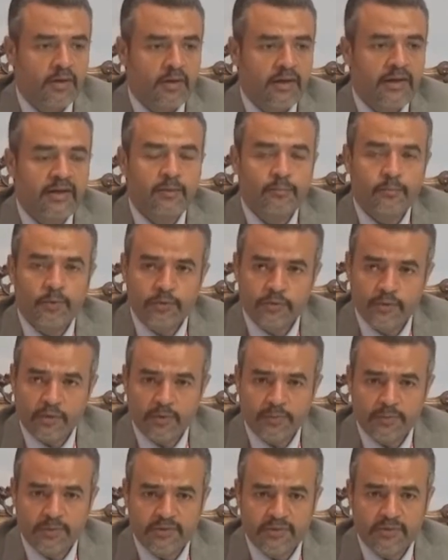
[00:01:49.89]
لكن بوست
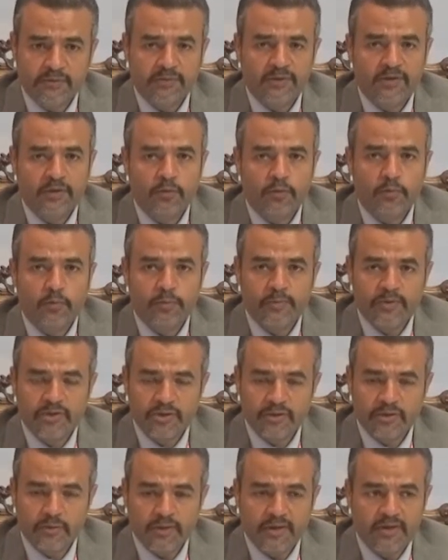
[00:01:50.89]
اوبراتيفلي الامور
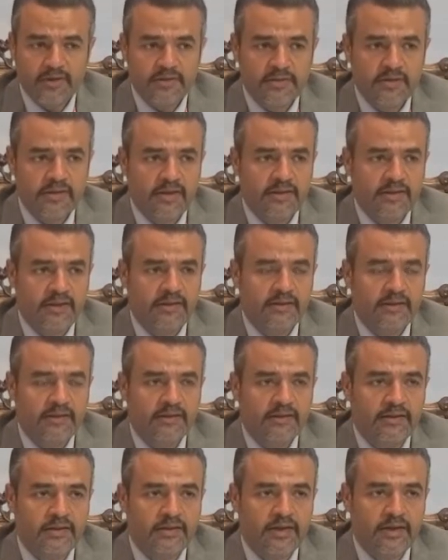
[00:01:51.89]
مشيت كويس لان احنا
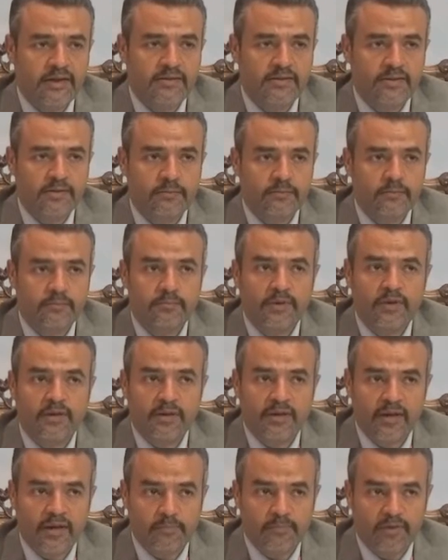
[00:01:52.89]
لقينا الكالسيوم آه،
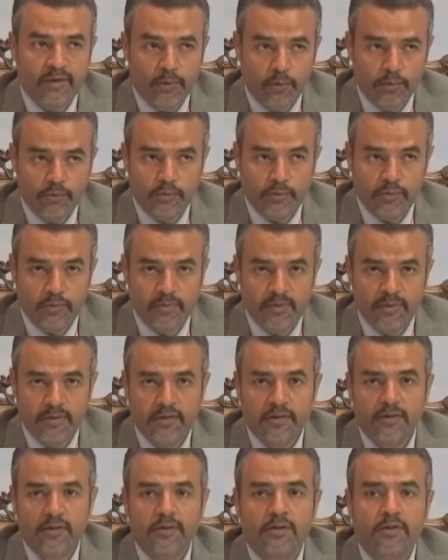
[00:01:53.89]
كان بيلو نورمال
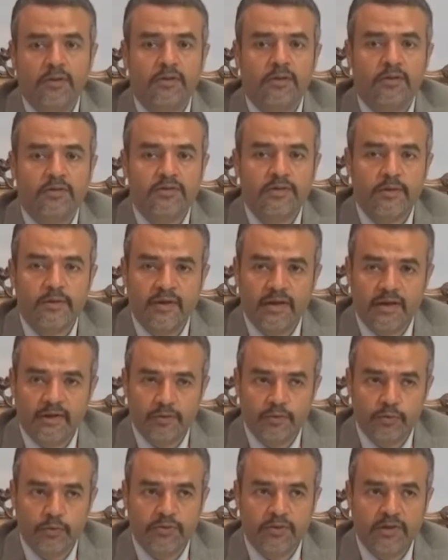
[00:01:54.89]
آه، سواء كان
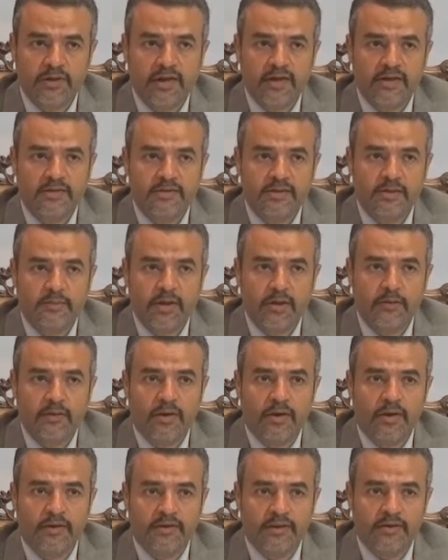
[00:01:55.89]
التوتال كالسيوم او
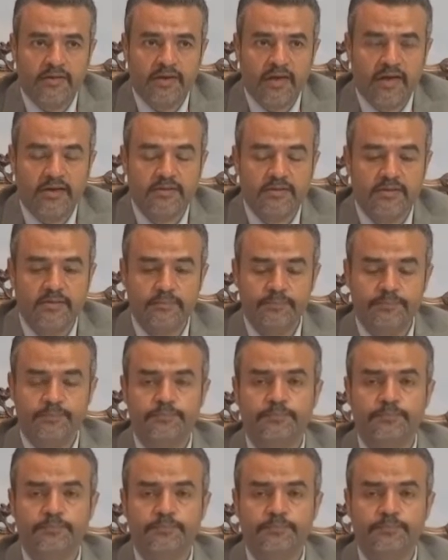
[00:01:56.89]
الايونايز كالسيوم